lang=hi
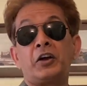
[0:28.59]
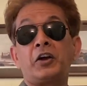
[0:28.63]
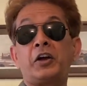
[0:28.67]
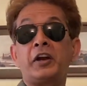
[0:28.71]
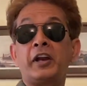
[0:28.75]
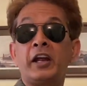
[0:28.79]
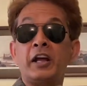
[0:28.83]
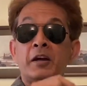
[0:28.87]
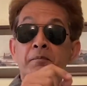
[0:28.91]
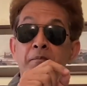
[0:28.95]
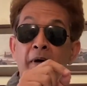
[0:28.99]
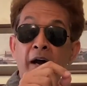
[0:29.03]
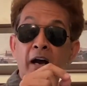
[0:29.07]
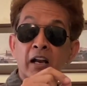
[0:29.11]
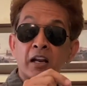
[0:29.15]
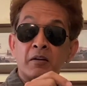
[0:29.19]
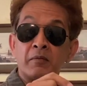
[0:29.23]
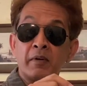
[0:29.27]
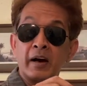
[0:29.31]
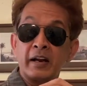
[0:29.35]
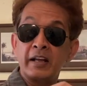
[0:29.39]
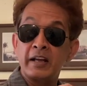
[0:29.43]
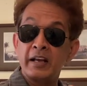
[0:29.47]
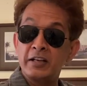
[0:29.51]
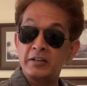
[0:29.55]
ग्रे बाल
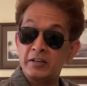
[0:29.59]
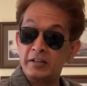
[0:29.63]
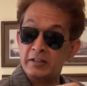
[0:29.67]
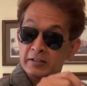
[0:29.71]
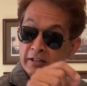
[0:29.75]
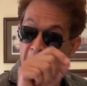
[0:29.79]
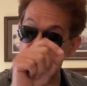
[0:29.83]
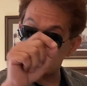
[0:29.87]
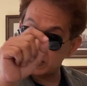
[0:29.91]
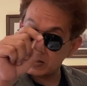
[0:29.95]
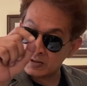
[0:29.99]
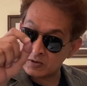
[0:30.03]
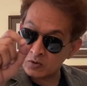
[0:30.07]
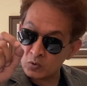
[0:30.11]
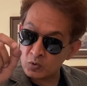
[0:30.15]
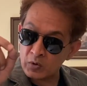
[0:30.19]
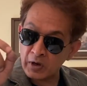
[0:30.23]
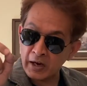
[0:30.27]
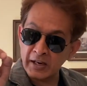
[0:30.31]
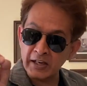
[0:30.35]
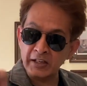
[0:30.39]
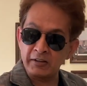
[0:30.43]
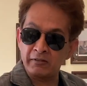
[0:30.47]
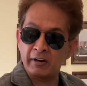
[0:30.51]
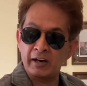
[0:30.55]
हमारे एज के साथ जरूर
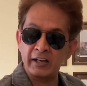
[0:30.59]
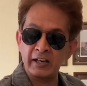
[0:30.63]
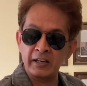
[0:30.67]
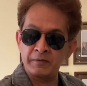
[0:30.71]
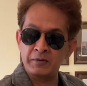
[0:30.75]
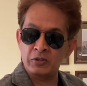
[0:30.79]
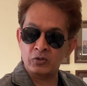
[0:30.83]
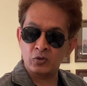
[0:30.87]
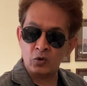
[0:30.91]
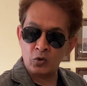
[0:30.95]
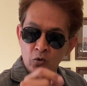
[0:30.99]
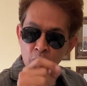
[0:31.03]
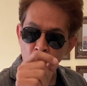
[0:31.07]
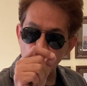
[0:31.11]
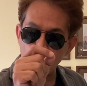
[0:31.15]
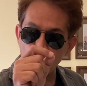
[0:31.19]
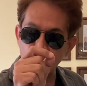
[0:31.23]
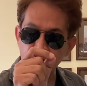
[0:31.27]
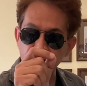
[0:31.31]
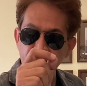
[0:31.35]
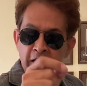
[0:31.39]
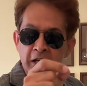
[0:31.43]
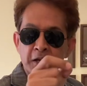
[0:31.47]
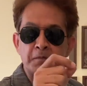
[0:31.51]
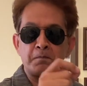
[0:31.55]
आने वाले हम इसको
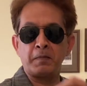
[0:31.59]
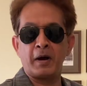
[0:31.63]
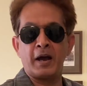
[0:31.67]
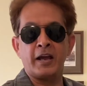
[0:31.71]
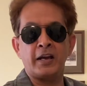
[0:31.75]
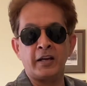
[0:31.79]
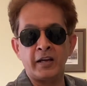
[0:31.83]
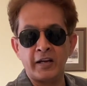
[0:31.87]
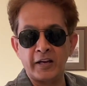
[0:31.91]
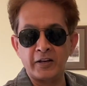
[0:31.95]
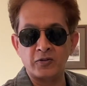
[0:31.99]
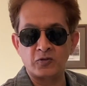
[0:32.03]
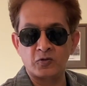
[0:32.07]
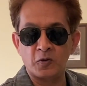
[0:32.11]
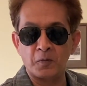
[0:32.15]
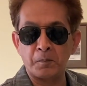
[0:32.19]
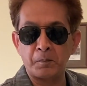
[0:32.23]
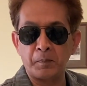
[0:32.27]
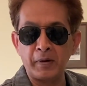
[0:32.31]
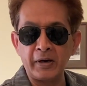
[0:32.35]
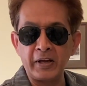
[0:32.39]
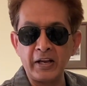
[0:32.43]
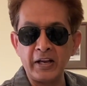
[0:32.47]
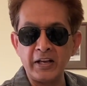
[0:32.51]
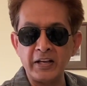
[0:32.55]
रोक नहीं पाएंगे सो
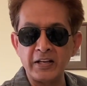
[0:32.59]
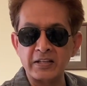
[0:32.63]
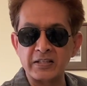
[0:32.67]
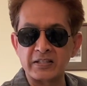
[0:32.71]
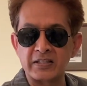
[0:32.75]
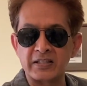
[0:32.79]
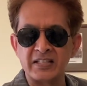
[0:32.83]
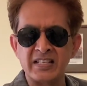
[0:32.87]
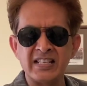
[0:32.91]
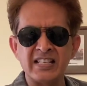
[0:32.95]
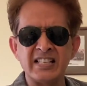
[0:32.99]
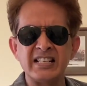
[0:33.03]
प्लीज